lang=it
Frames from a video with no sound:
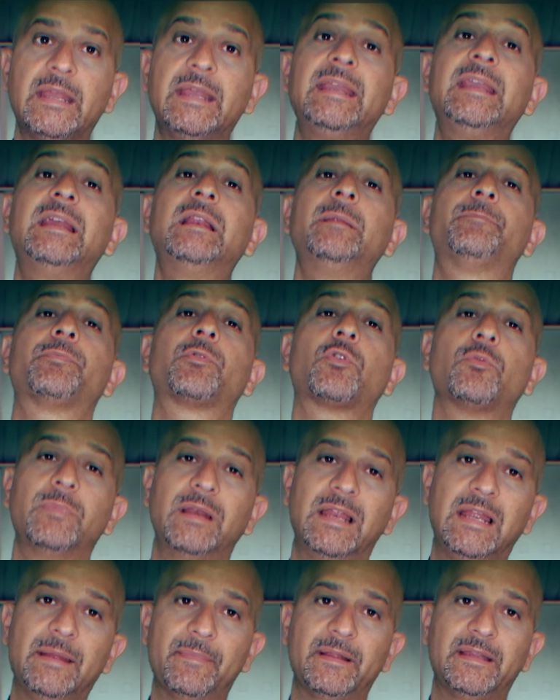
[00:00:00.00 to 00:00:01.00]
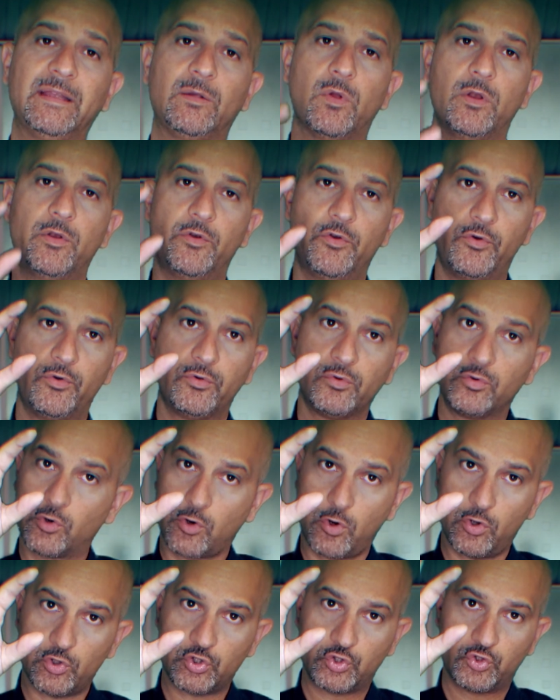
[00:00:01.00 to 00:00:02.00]
il problema di quel
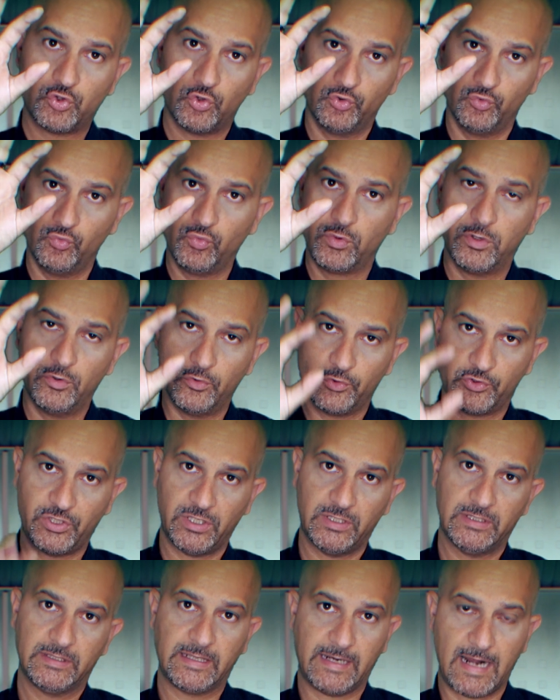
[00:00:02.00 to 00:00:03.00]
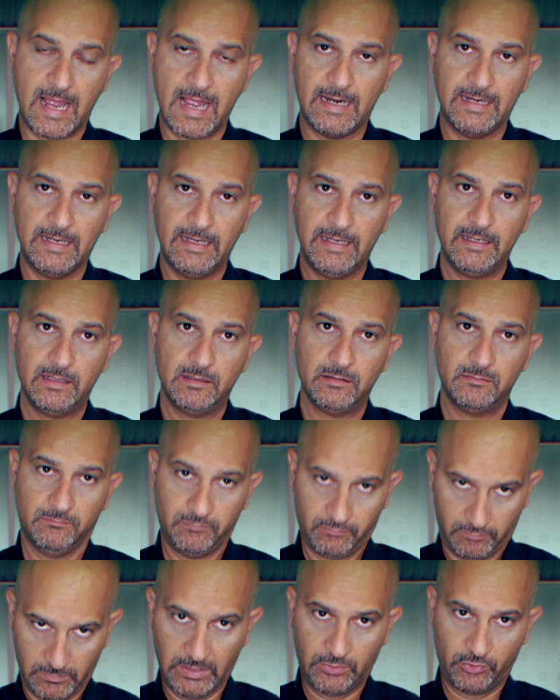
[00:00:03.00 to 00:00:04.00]
grosso nucleo centrale,
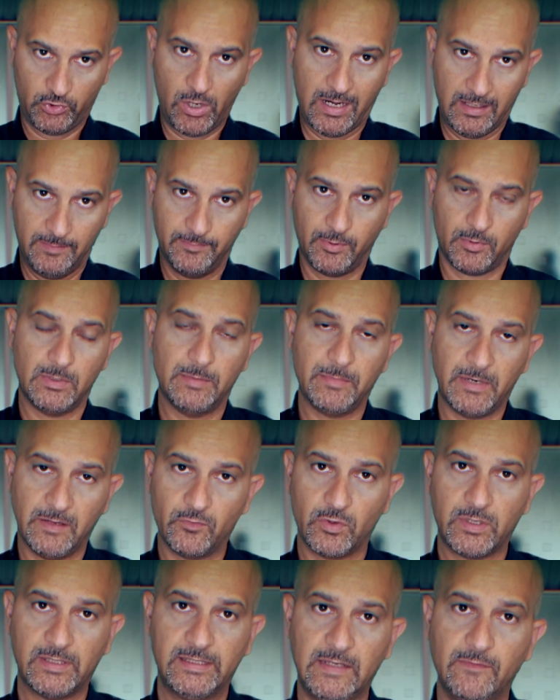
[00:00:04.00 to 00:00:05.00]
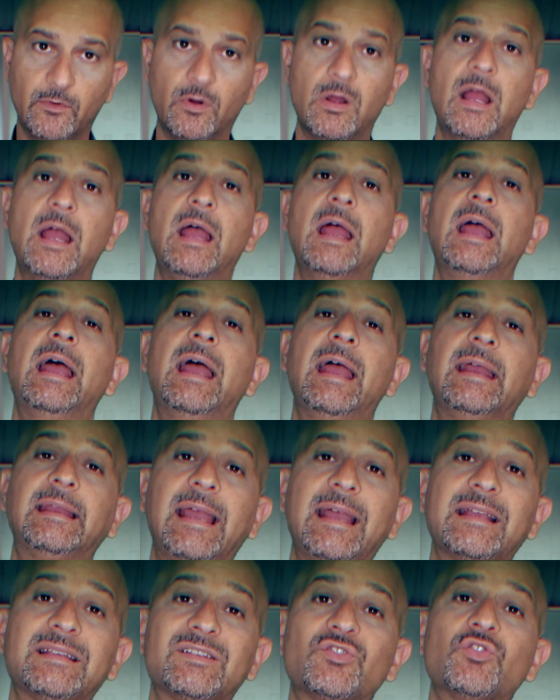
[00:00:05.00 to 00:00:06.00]
cioè il problema lavorativo, è
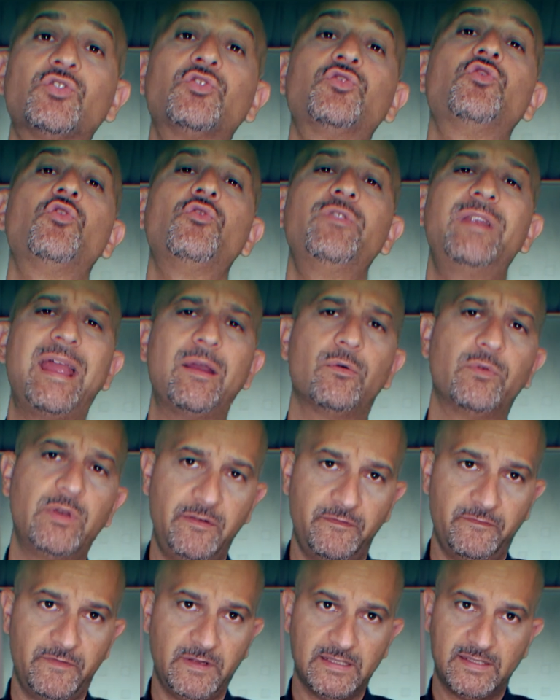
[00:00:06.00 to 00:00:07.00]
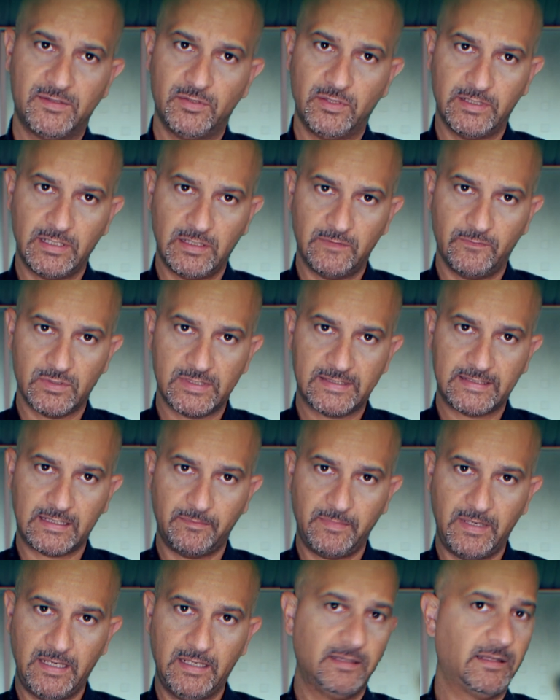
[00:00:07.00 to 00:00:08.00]
che esso non è un'invenzione della vostra
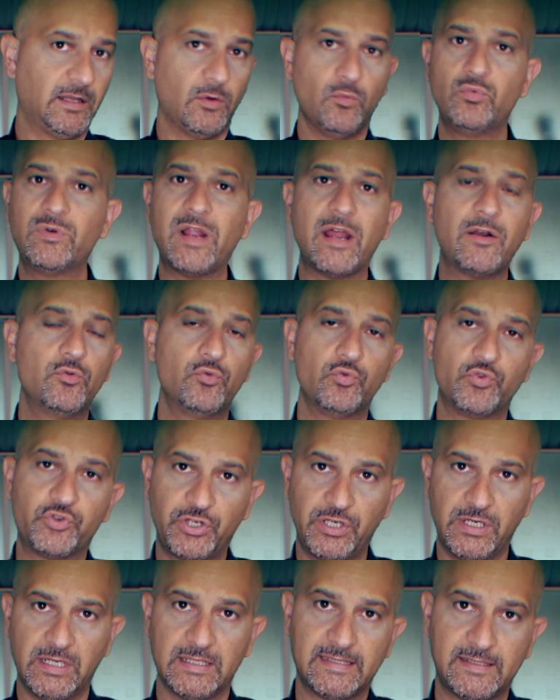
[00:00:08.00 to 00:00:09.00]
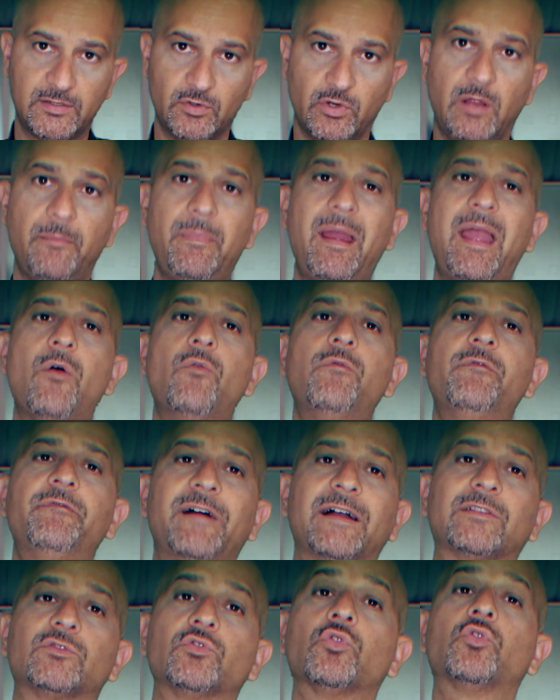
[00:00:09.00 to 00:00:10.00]
mente, un'allucinazione, ma è un
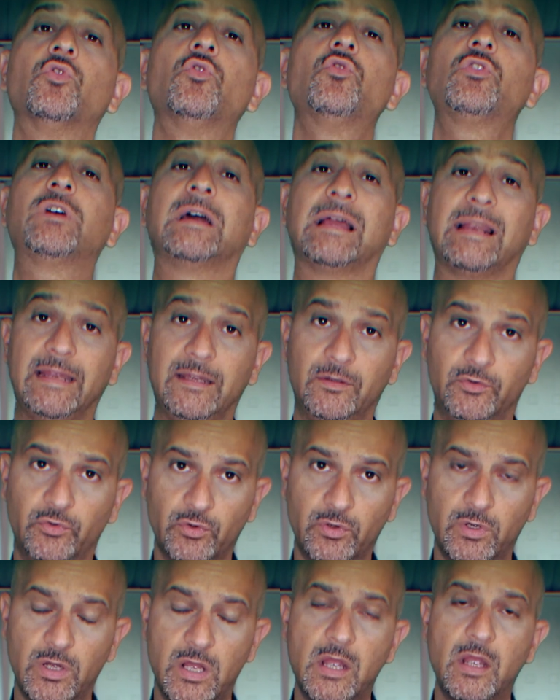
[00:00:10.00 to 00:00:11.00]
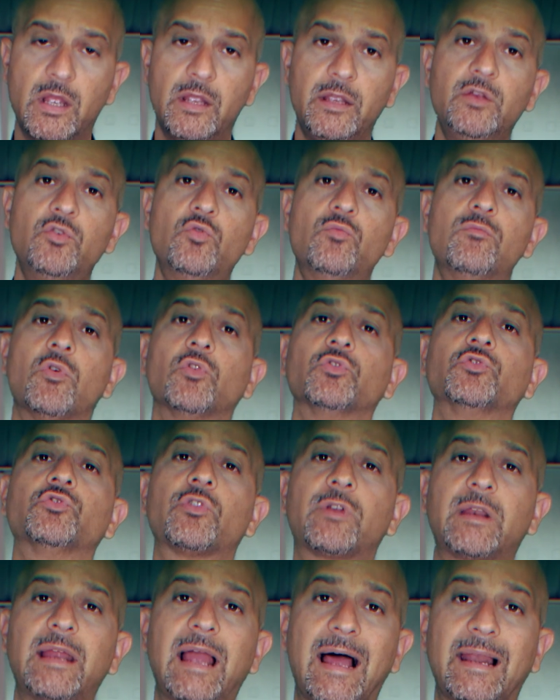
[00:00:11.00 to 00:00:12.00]
fatto concreto in un
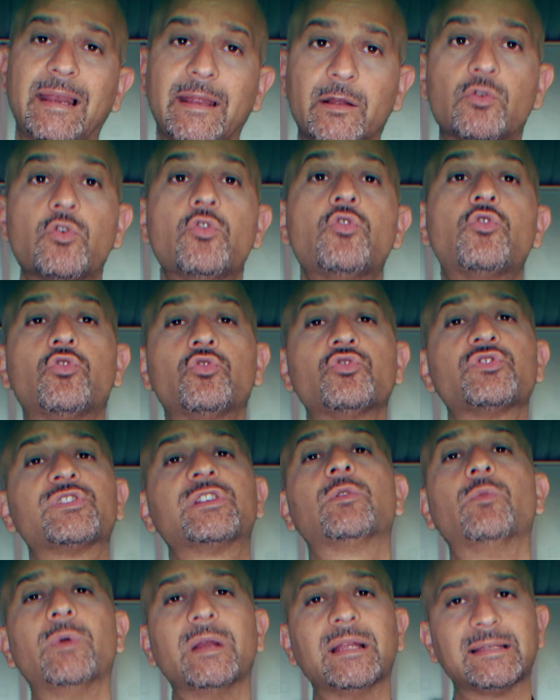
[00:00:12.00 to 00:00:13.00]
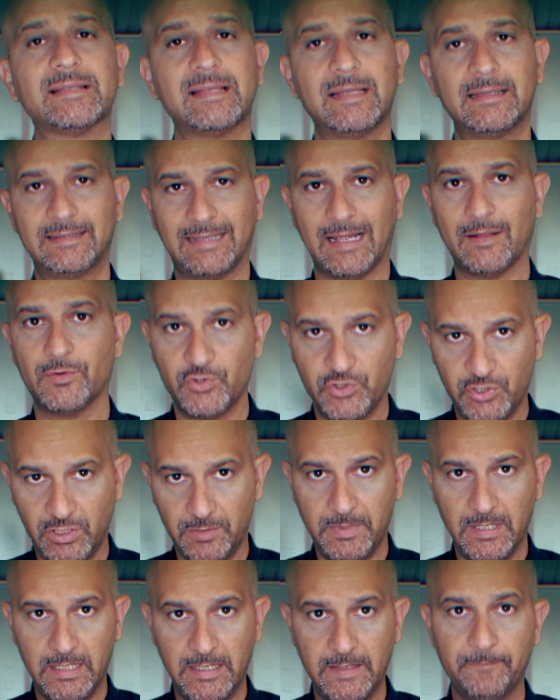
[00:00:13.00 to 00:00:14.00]
mondo reale con conseguenze
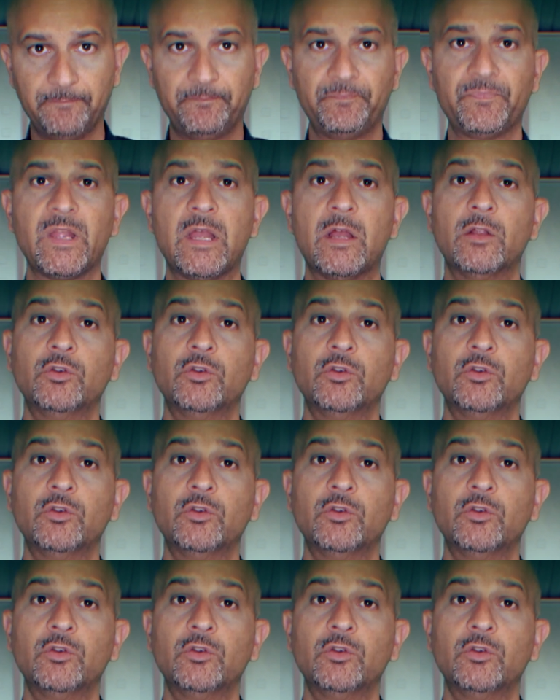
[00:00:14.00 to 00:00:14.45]
tangibili.